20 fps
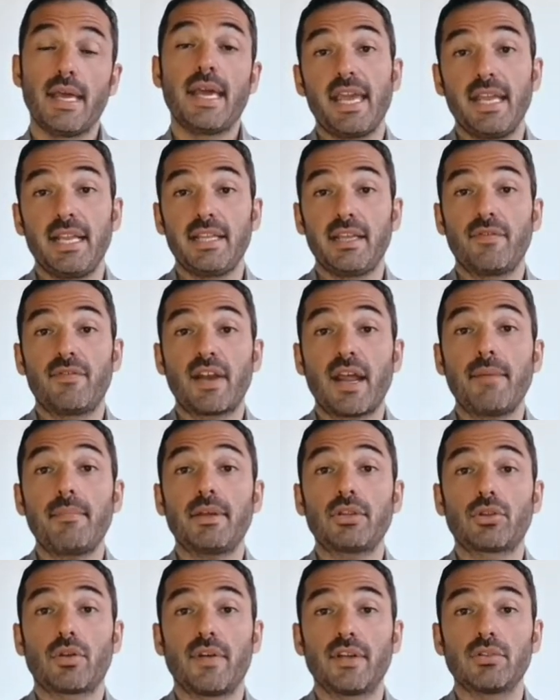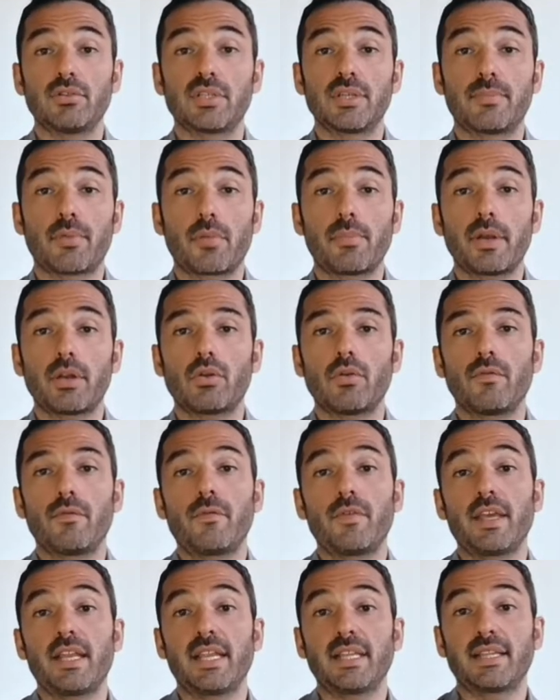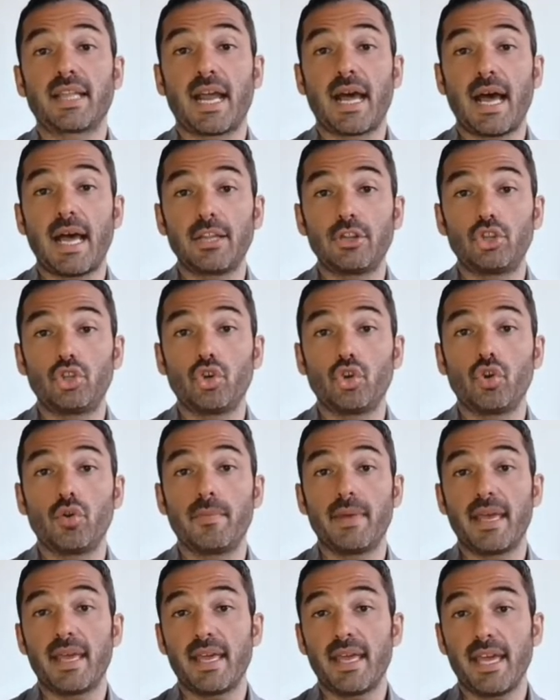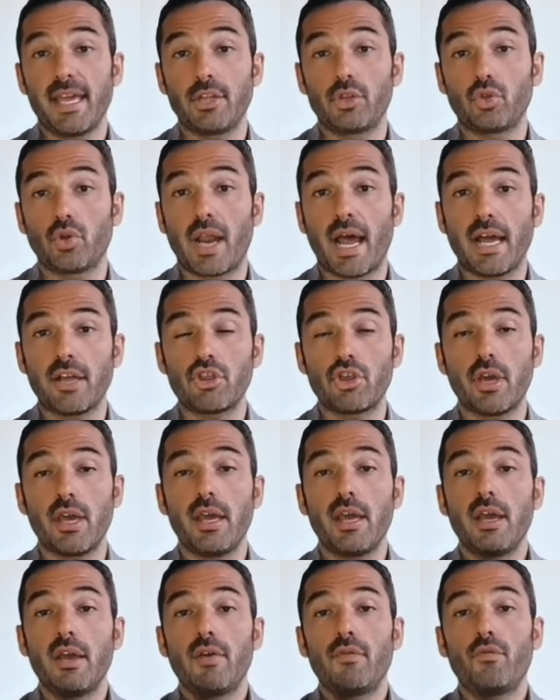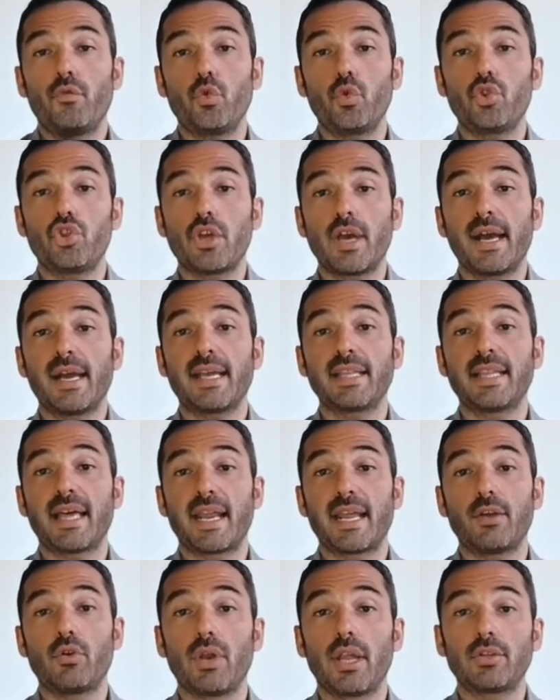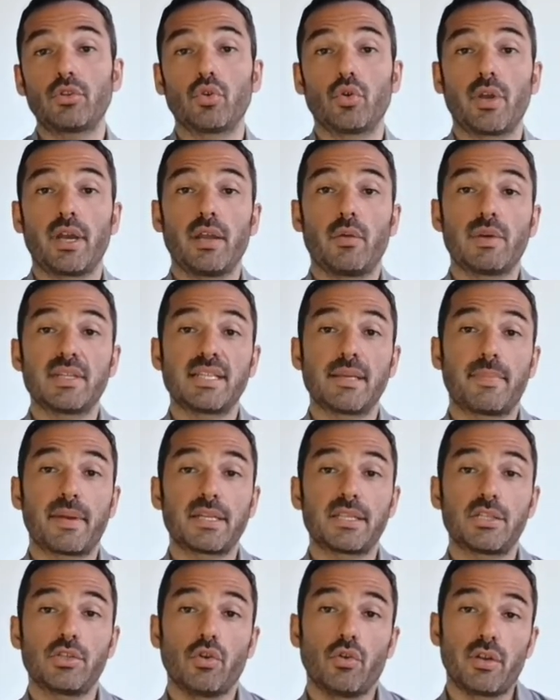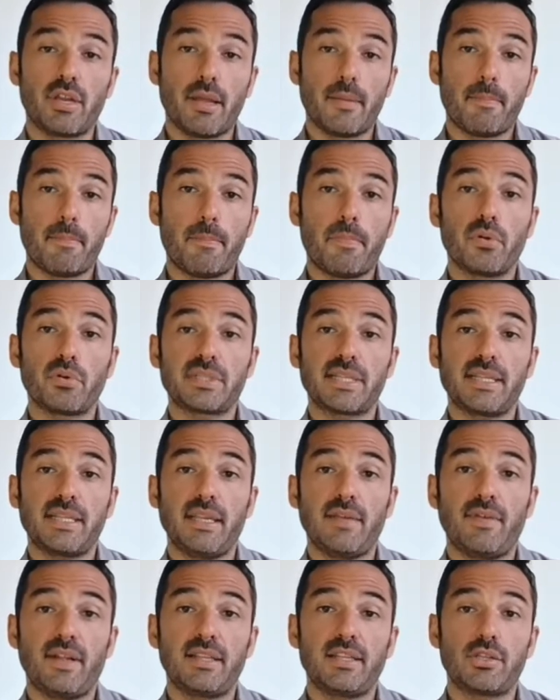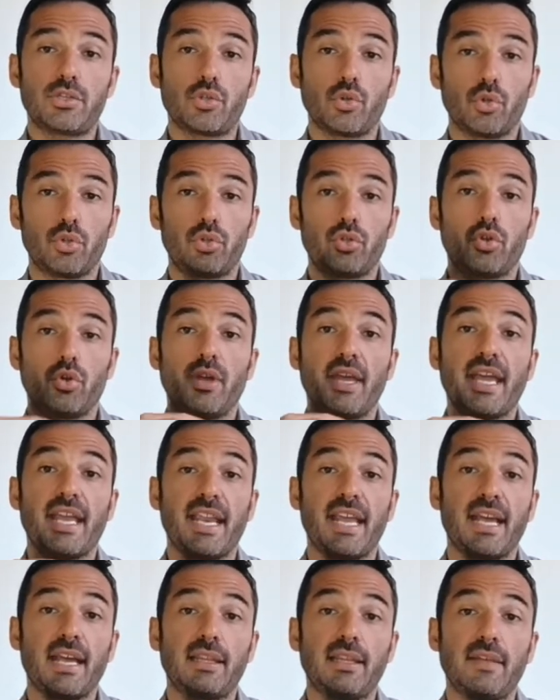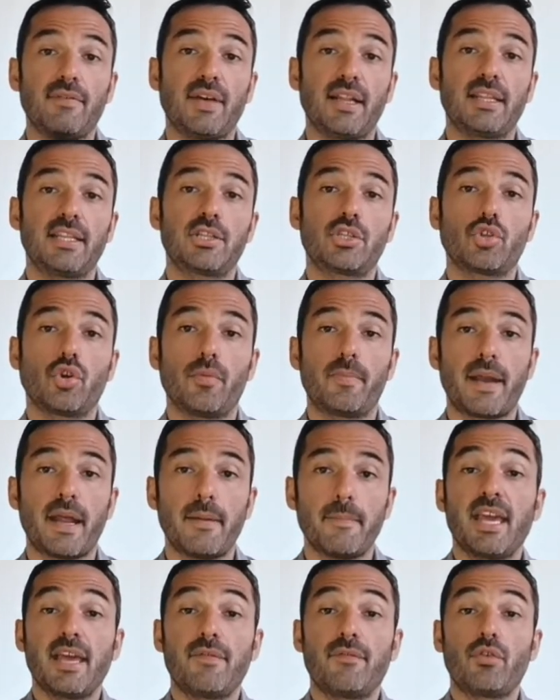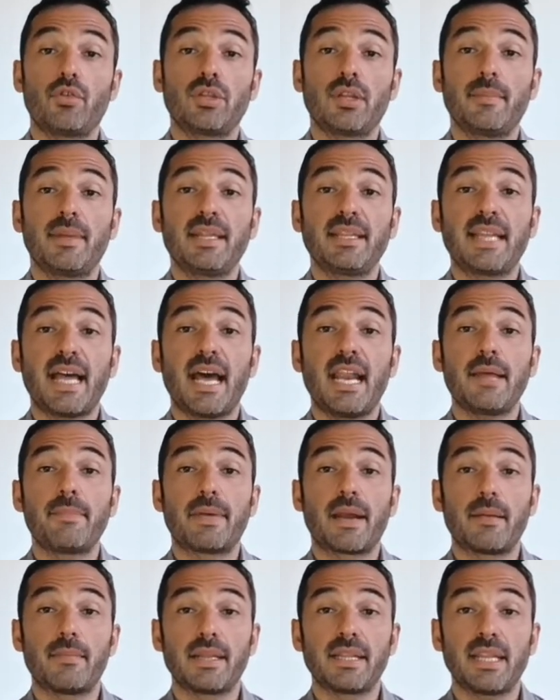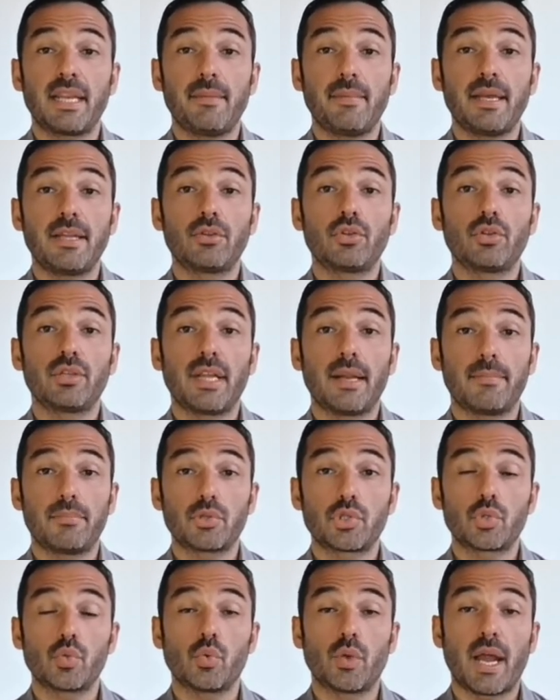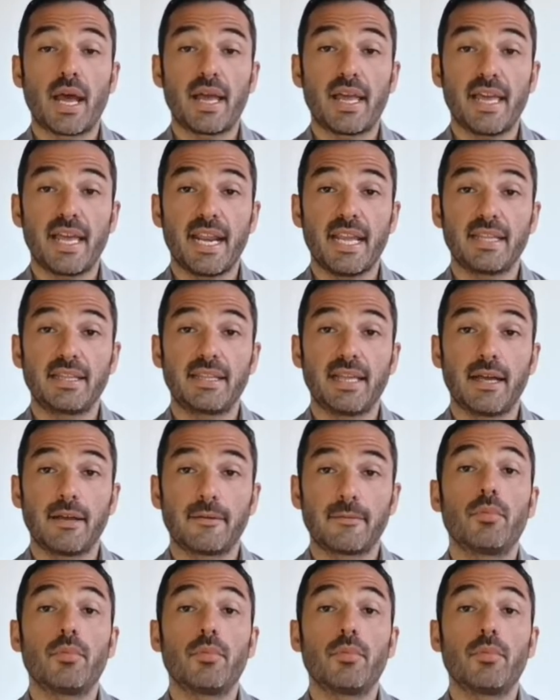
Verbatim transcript: E il diaframma, trovandosi proprio al confine tra addome e torace, funge anche da regolatore di questa pressione, positiva al di sotto e negativa al di sopra, che è fondamentale per il mantenimento della postura eretta.